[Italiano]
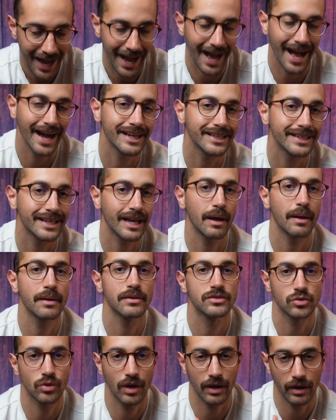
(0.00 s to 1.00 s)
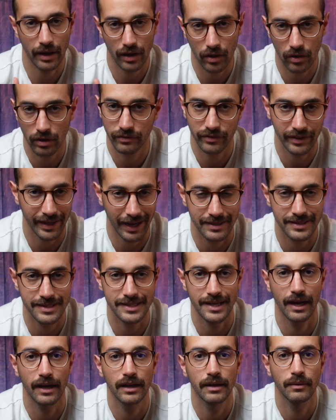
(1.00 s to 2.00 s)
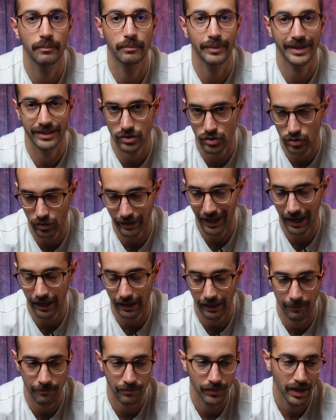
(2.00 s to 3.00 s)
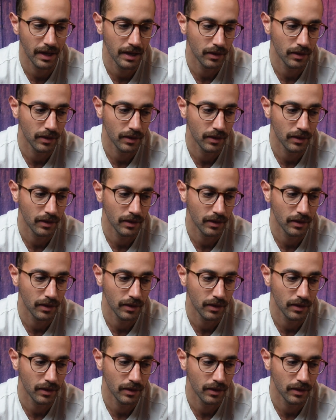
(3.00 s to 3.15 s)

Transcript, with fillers: anche sulla finanza personale.